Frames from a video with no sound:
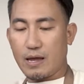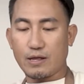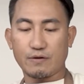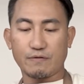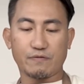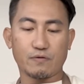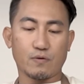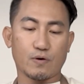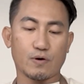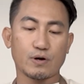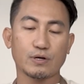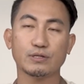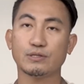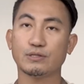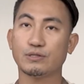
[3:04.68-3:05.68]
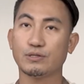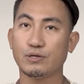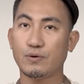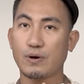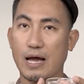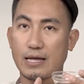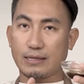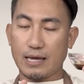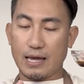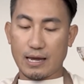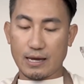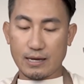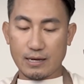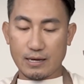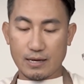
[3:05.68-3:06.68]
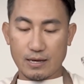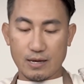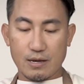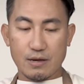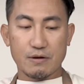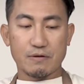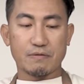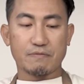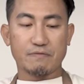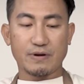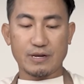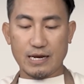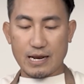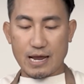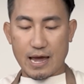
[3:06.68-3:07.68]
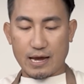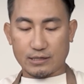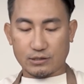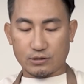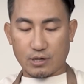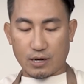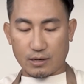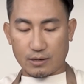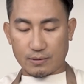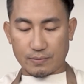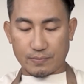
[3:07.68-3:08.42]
And of course, yung ating vanilla extract.